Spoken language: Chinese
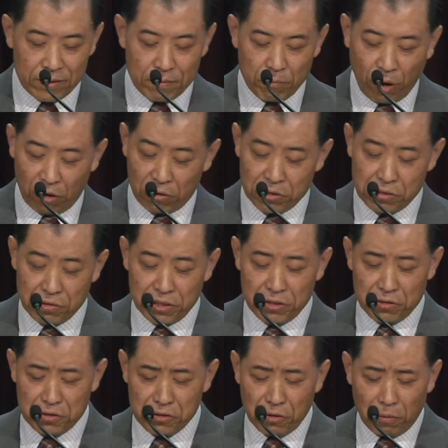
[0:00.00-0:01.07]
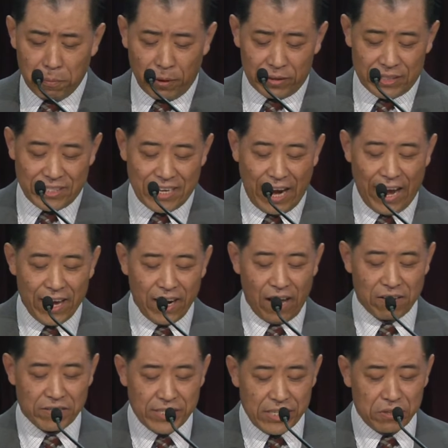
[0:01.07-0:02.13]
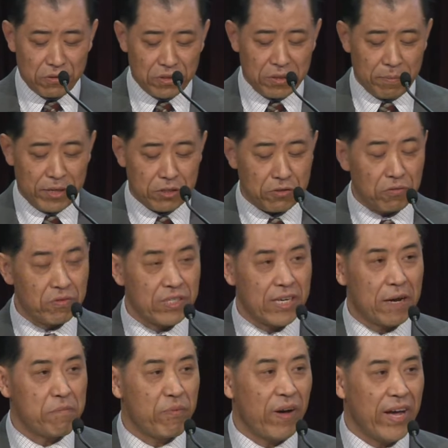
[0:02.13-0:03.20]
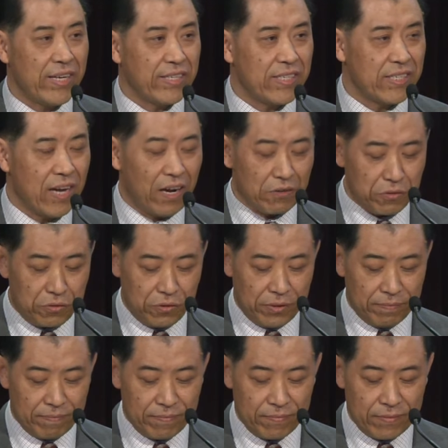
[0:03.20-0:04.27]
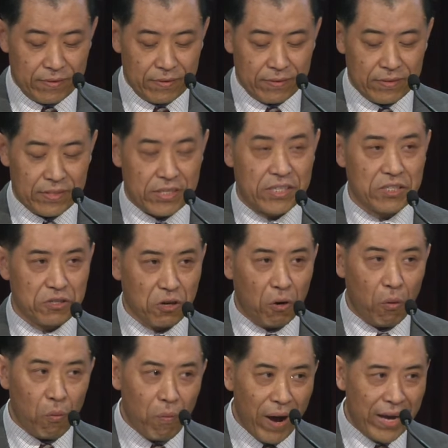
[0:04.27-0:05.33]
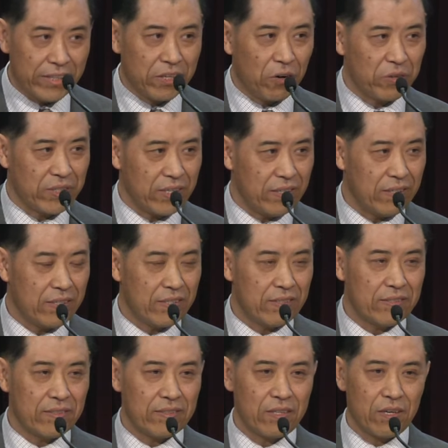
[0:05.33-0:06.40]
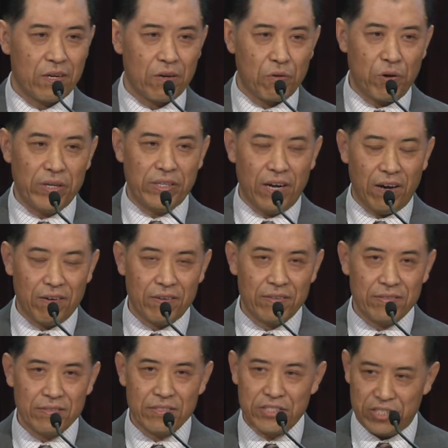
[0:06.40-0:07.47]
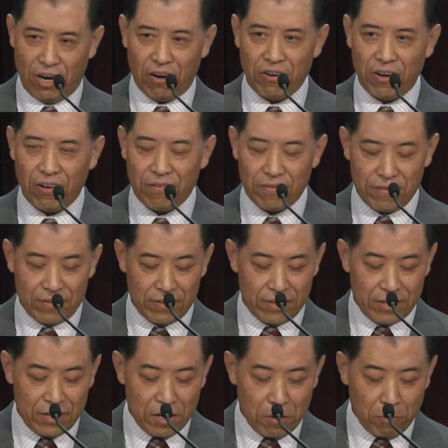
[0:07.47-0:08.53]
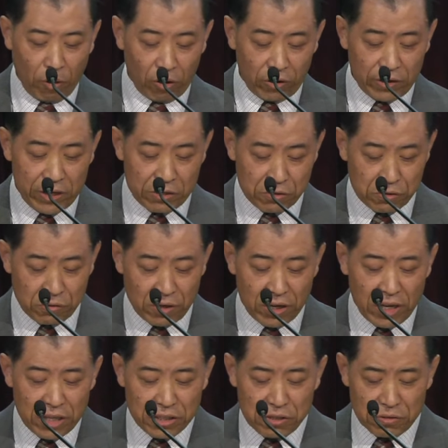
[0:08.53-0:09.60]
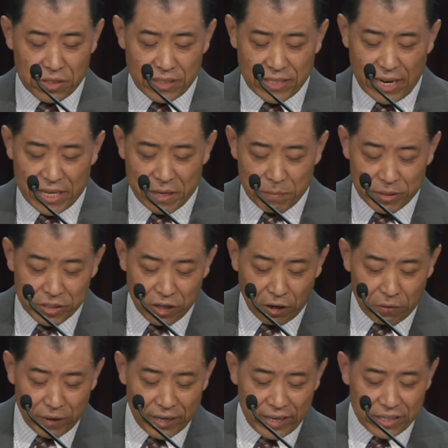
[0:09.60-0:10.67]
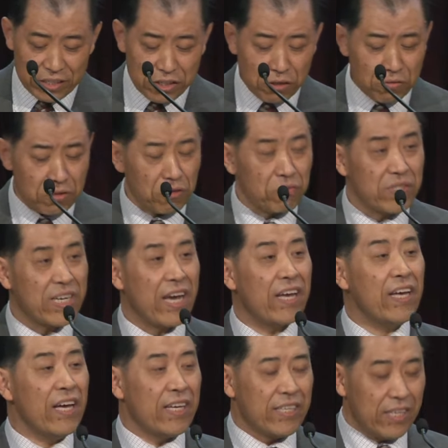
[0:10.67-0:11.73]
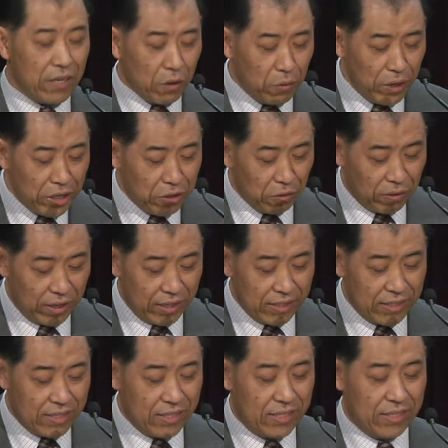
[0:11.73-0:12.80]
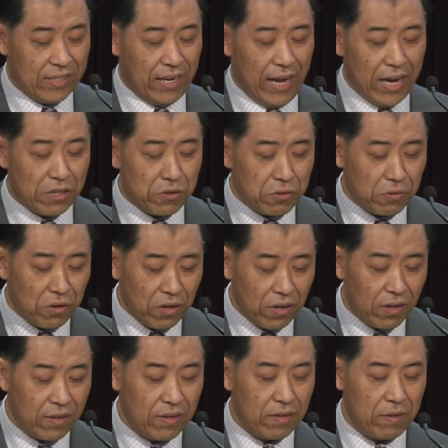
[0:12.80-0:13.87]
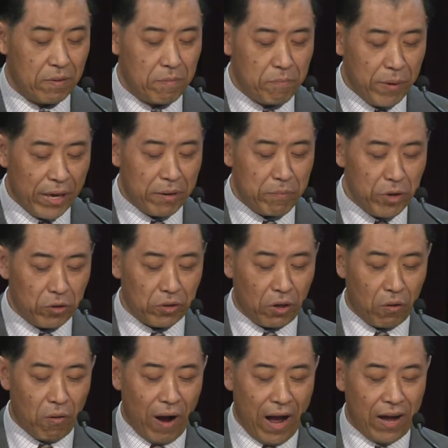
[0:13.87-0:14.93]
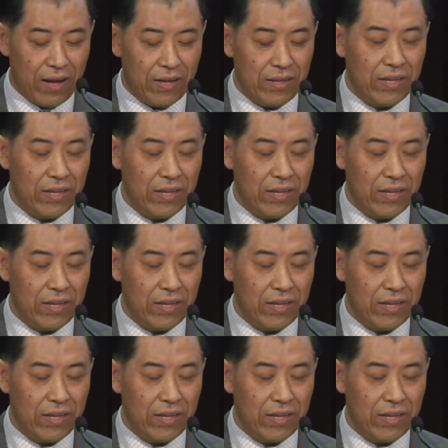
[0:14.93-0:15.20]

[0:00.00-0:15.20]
保罗说：“有凶暴的豺狼进入你们中间，不爱惜羊群。”这是从外头的困扰、搅扰。保罗也说：“就是在你们教会领袖中间，也会有人起来说被谬的话，